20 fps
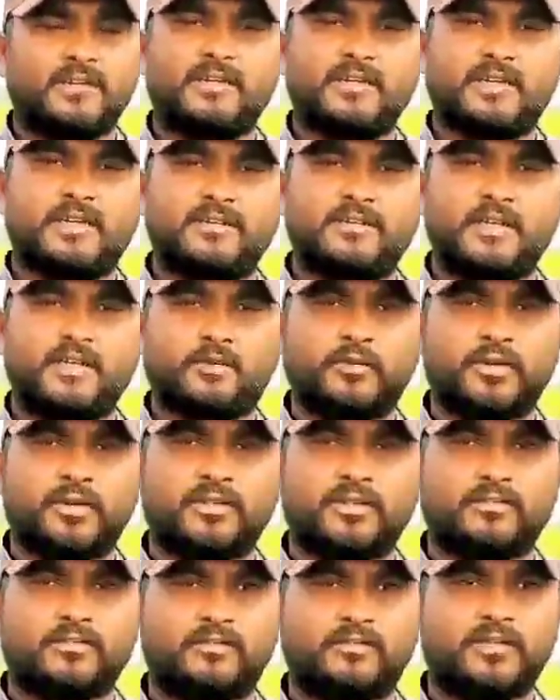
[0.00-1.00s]
నీటి కందిని ఎక్కువ
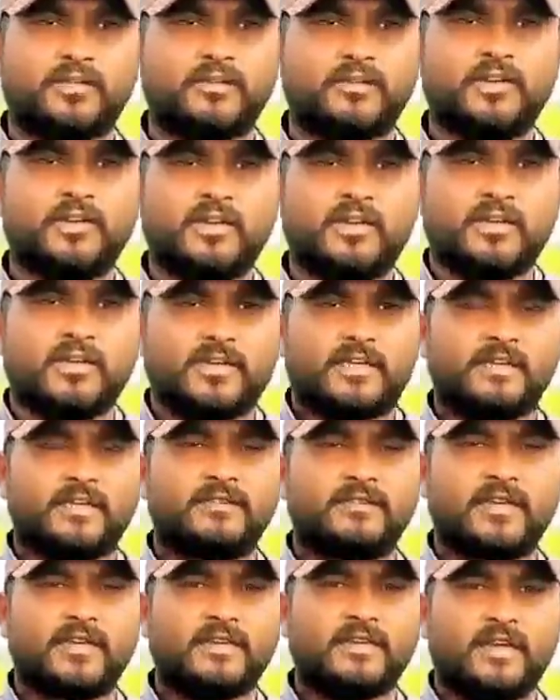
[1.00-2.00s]
వేస్తుంటారు
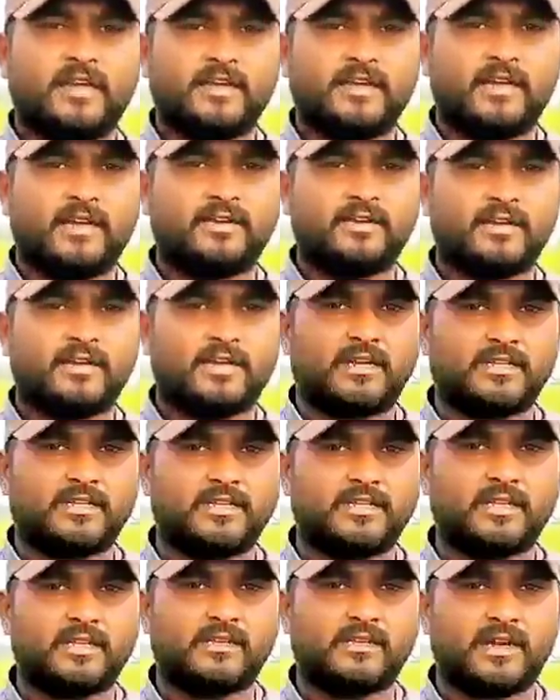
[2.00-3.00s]
కేసీ కెనాల్ ఆయకట్టుగా
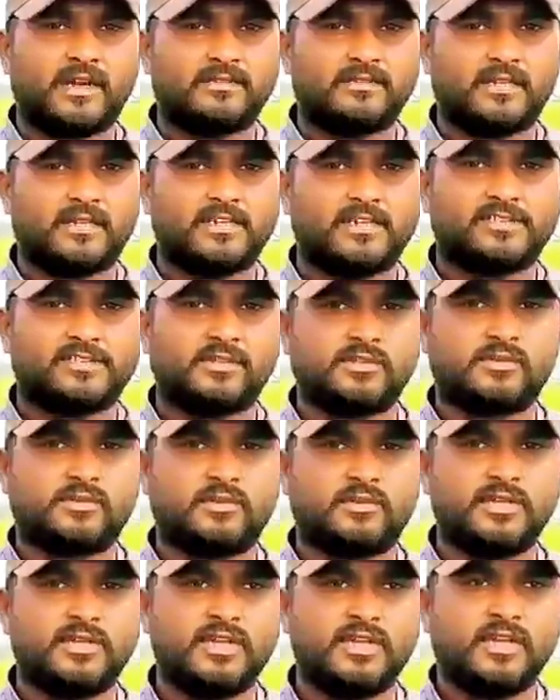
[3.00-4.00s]
రైతన్నలకు ఆసరగా
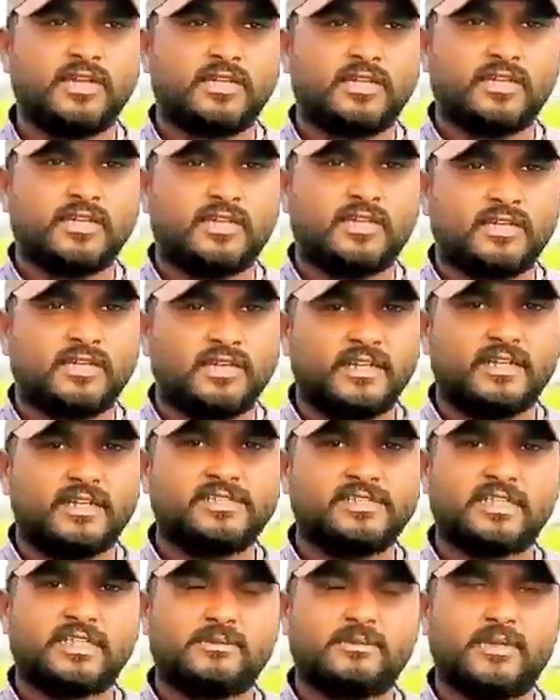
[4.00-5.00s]
చేసుకుని ఈ
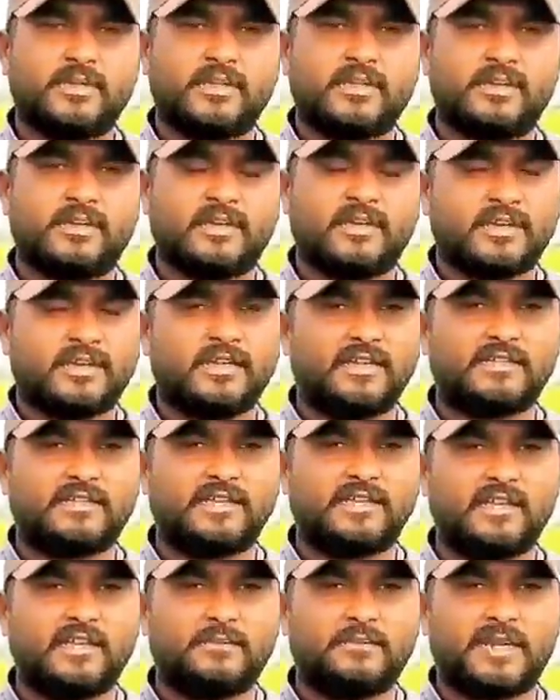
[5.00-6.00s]
నీటి శాతం ఏ
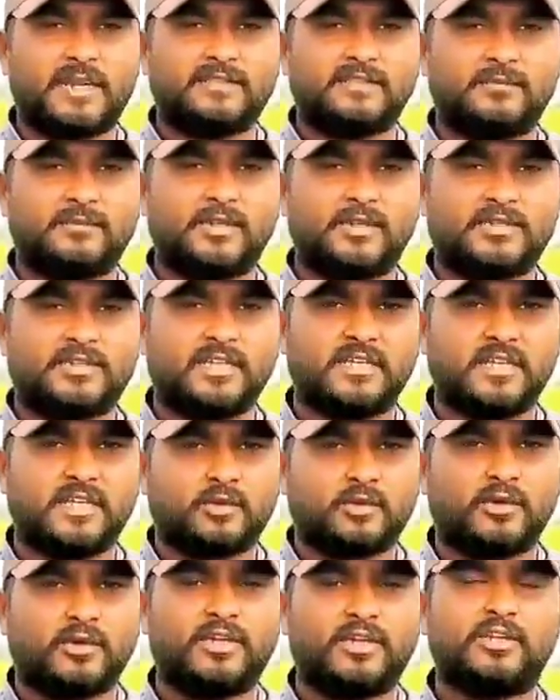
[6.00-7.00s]
ఎక్కడైతే ఏ ప్రాంతంలో అయితే
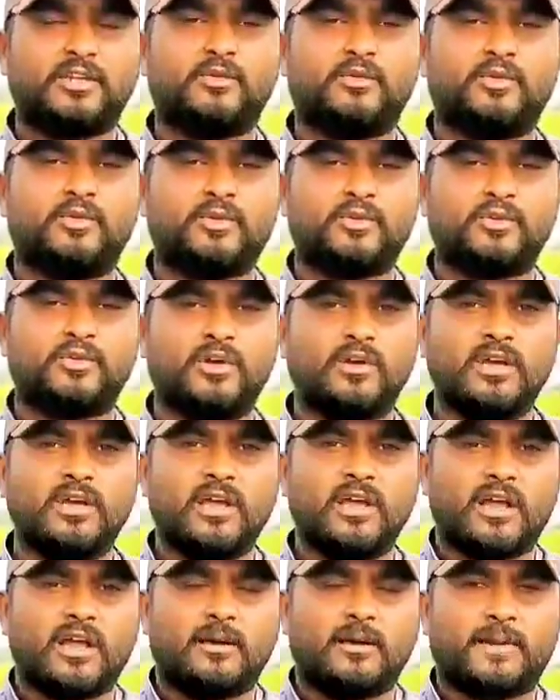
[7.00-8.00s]
ఎక్కువ నీరు ఉంటుందో
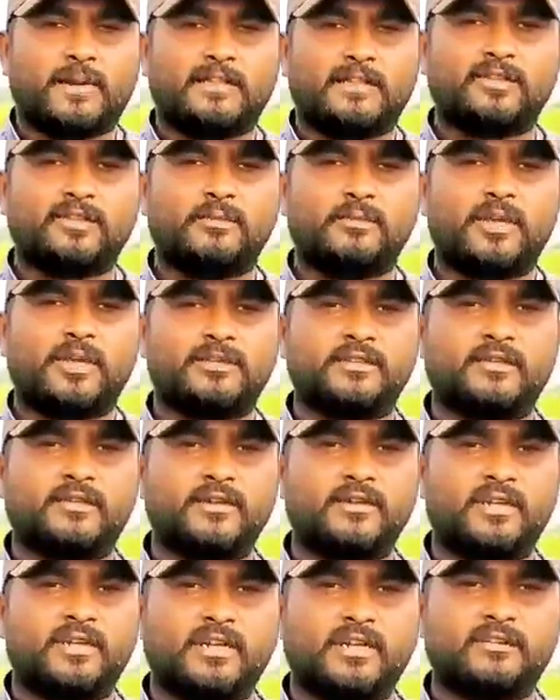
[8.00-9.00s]
ఆ ప్రాంతంలో అందరూ
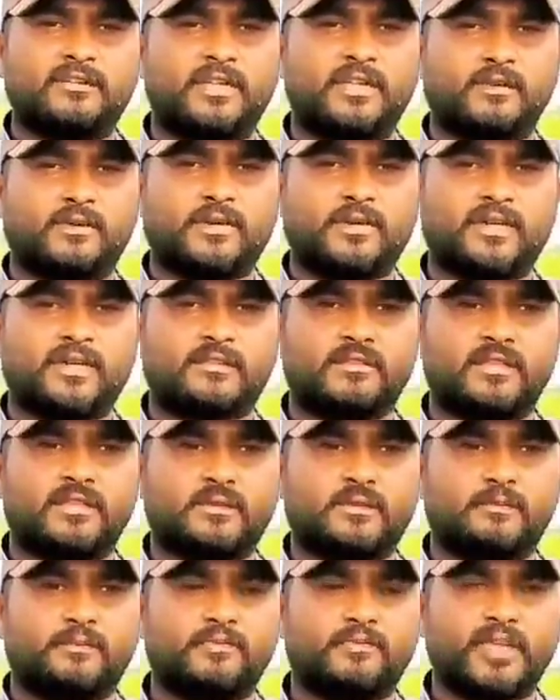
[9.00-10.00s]
నీటి కందిని ఎక్కువగా
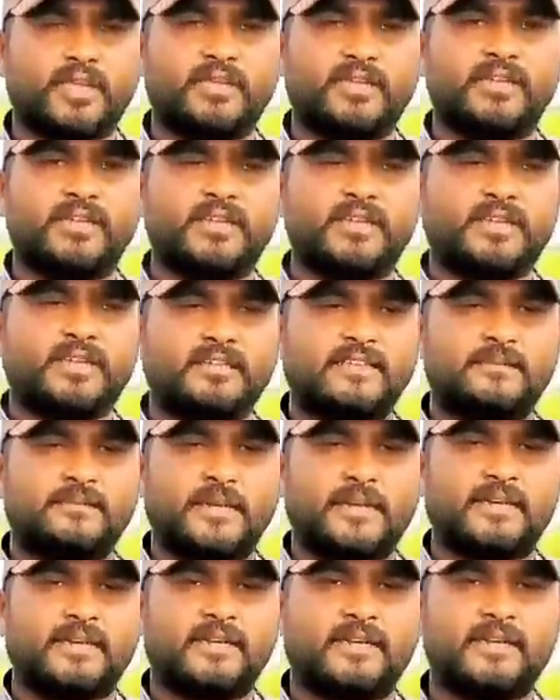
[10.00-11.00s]
వేస్తారు ఈ నీటి కంది
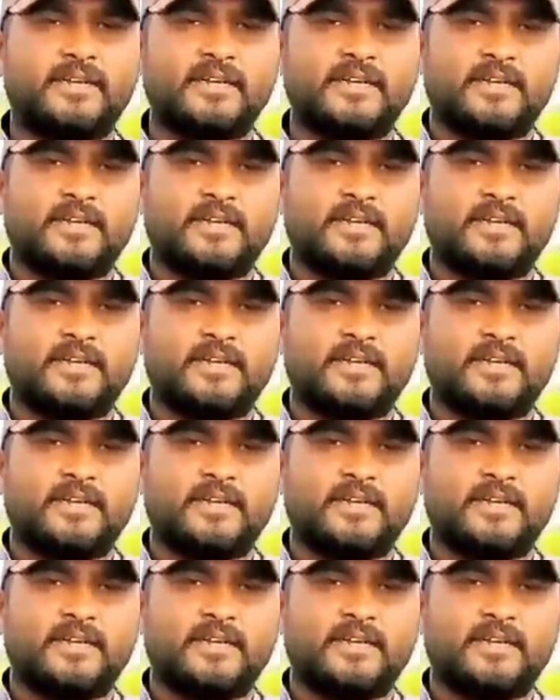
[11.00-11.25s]
పంట